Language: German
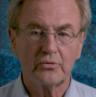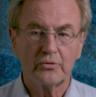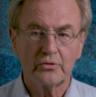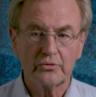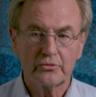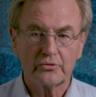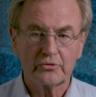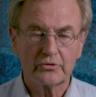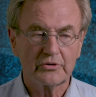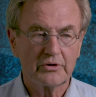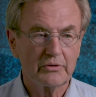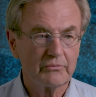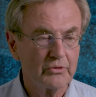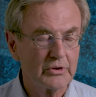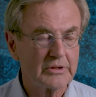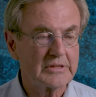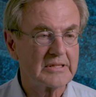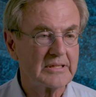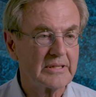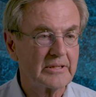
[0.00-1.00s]
Kuss die
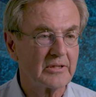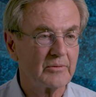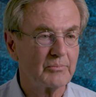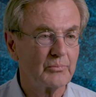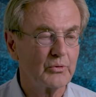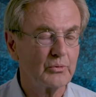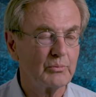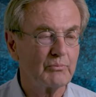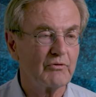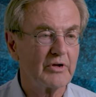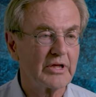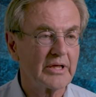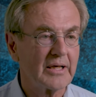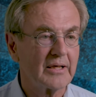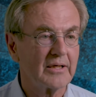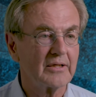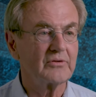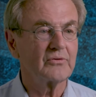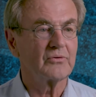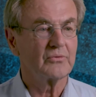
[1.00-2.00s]
Wurzel in der Brutpflege
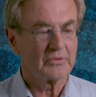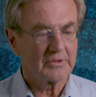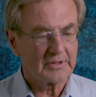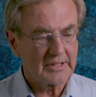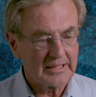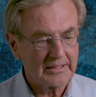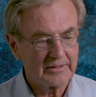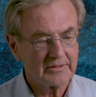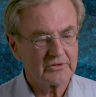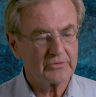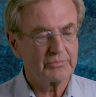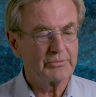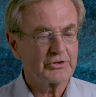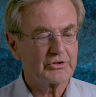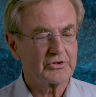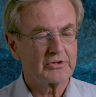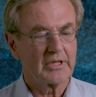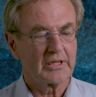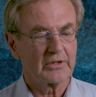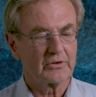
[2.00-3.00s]
hat und dann
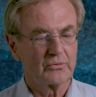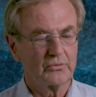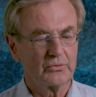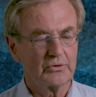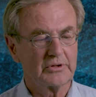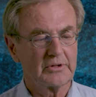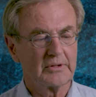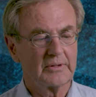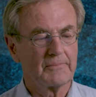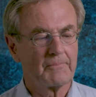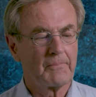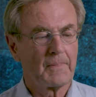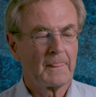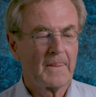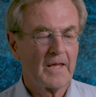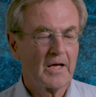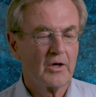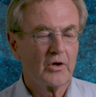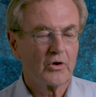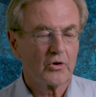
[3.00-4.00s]
zwischen Adulten
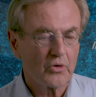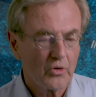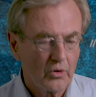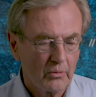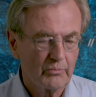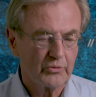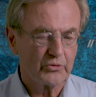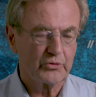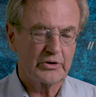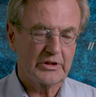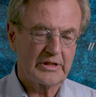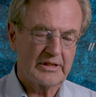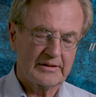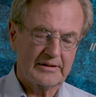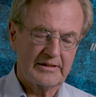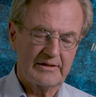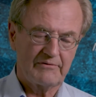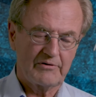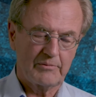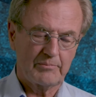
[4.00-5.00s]

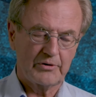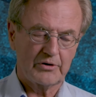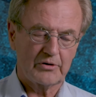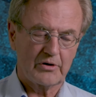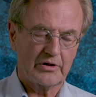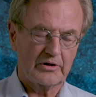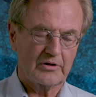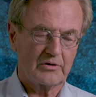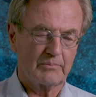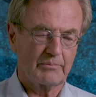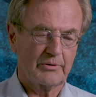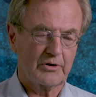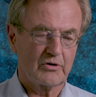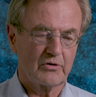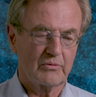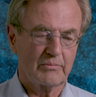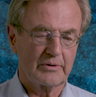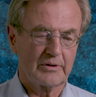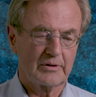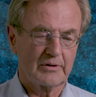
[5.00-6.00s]
kommunikative Bedeutung
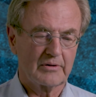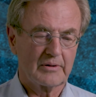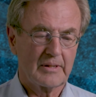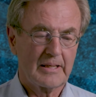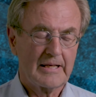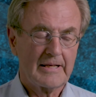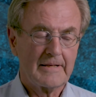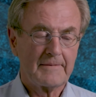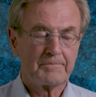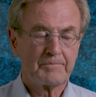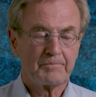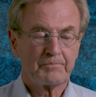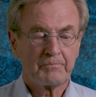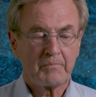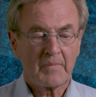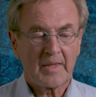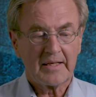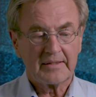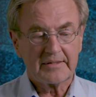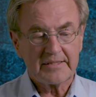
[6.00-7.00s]
bekommen hat.
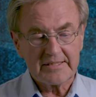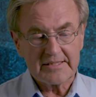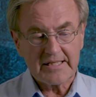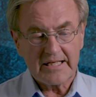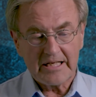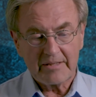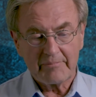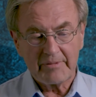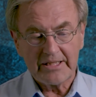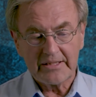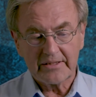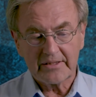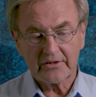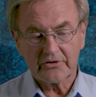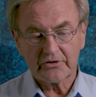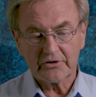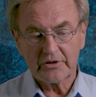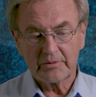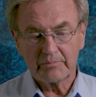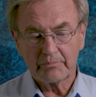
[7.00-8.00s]
Diese Elemente
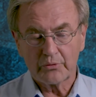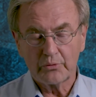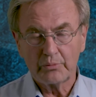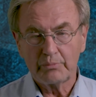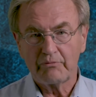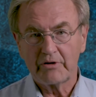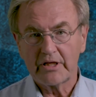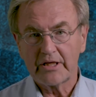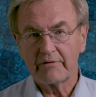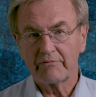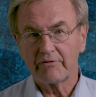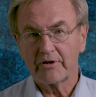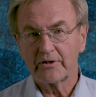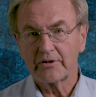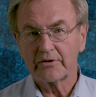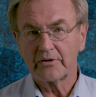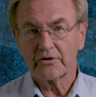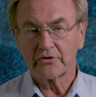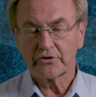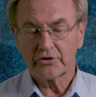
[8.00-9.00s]
aus dem
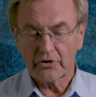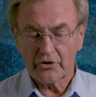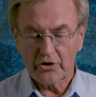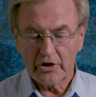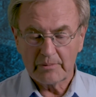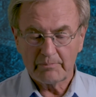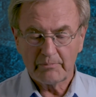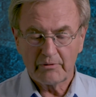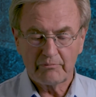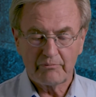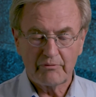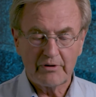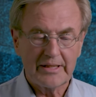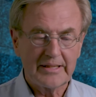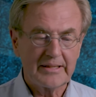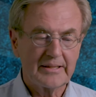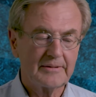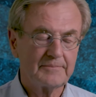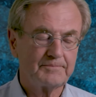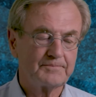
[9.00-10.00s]
Brutpflegeverhalten, aus der
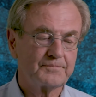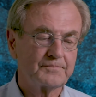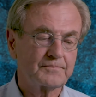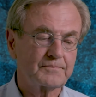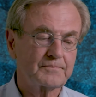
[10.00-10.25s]
Körperpflege,